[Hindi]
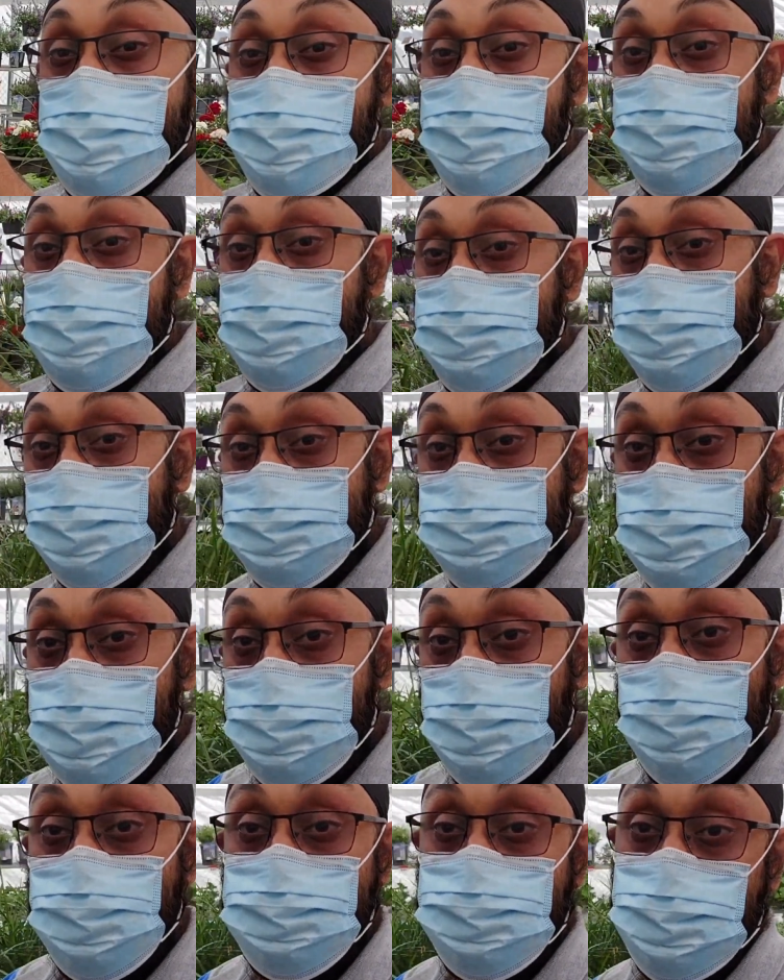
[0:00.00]
ये दस बार
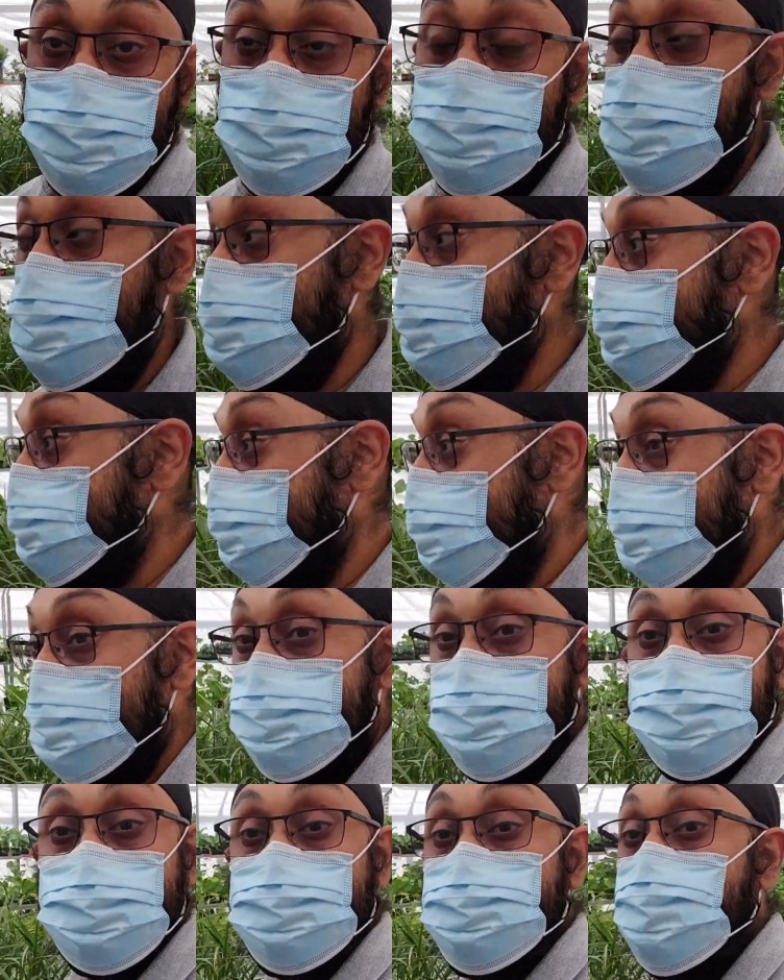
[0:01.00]
बोल चुकी है मेरे को चल
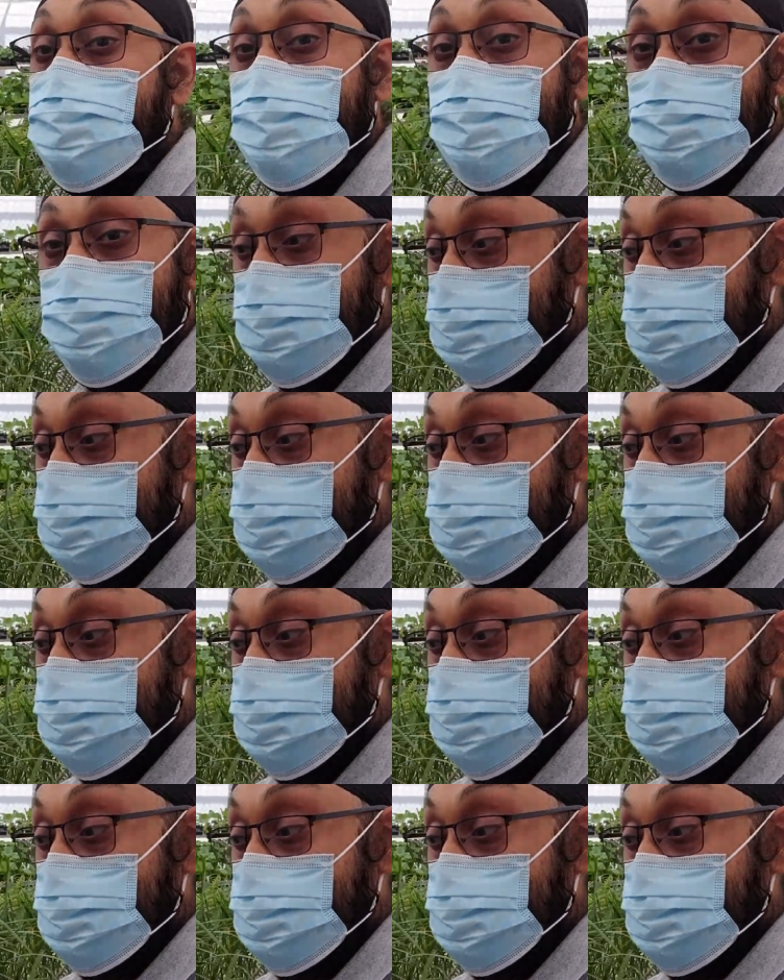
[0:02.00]
जस्ट छोड़